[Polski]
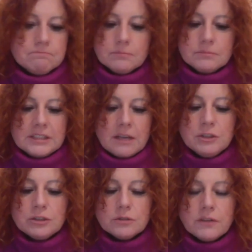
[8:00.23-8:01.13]

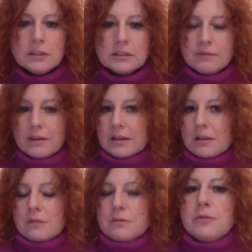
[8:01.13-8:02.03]
zjawisko
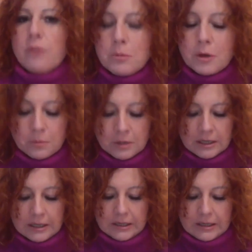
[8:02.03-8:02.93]
zwane fitfobią,
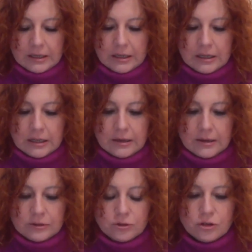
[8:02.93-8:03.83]

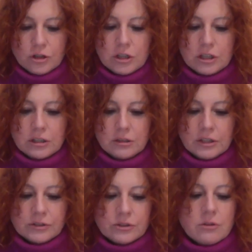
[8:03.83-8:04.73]
czyli
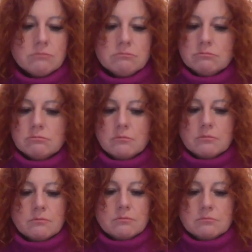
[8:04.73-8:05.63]
jest to
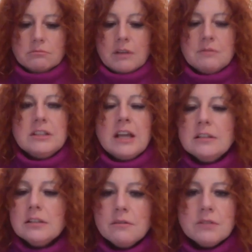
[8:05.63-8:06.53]

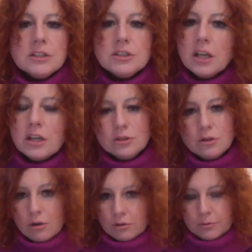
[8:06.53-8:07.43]
ewidentna wręcz niechęć
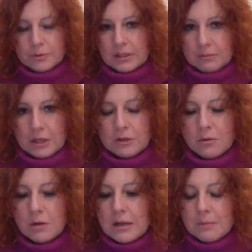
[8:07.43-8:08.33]
do osób z
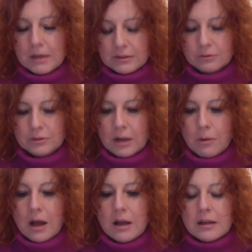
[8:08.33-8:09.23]
nadmierną masą ciała.